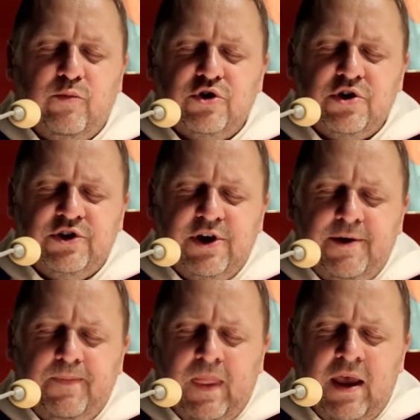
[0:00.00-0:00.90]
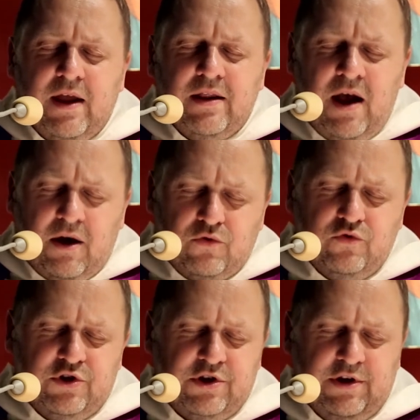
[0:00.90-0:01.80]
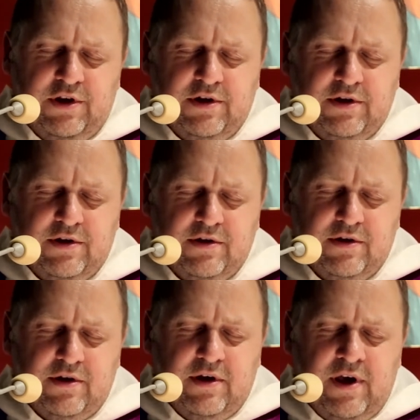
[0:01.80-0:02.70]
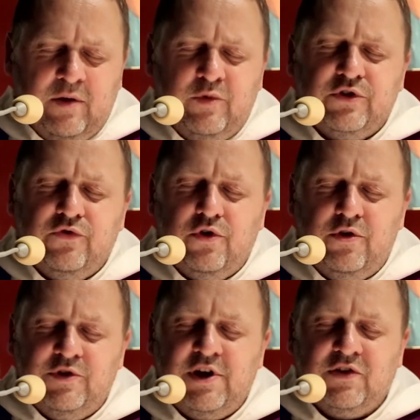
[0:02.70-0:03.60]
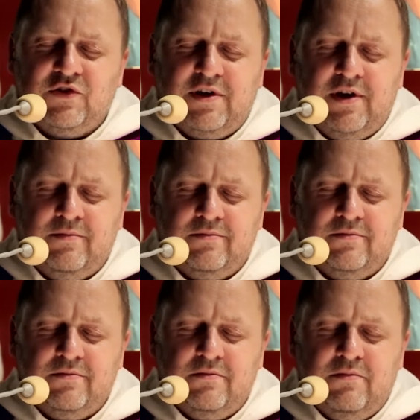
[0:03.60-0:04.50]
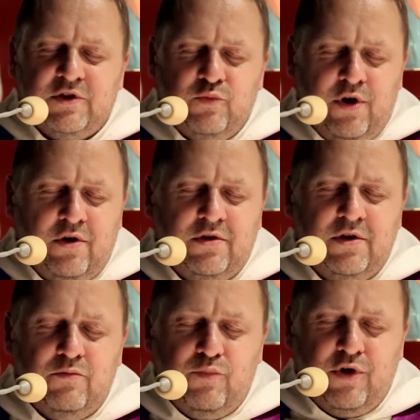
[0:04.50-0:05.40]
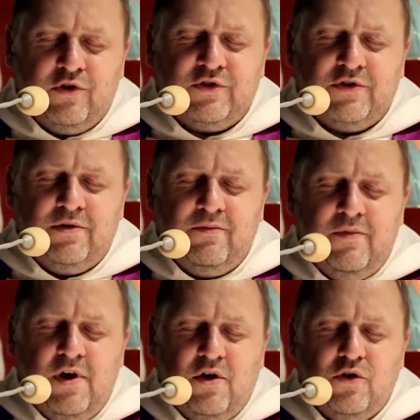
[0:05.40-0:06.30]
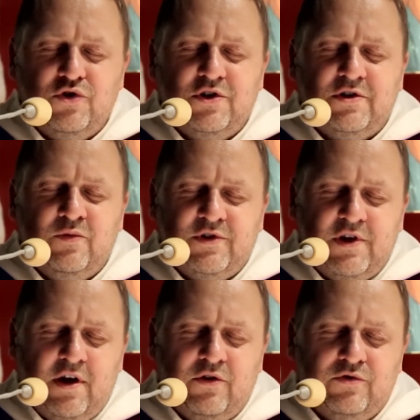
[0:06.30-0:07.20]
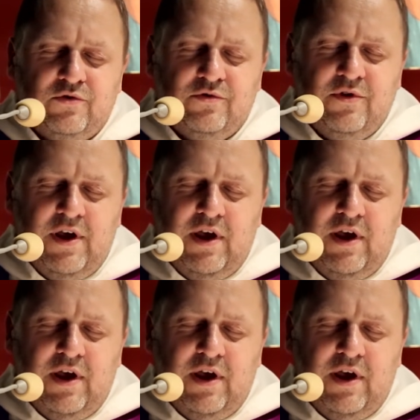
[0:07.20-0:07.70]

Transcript: Proszę Cię, naucz ich, jak być Twoim dzieckiem, bezbronnym, prostym, o czystym sercu,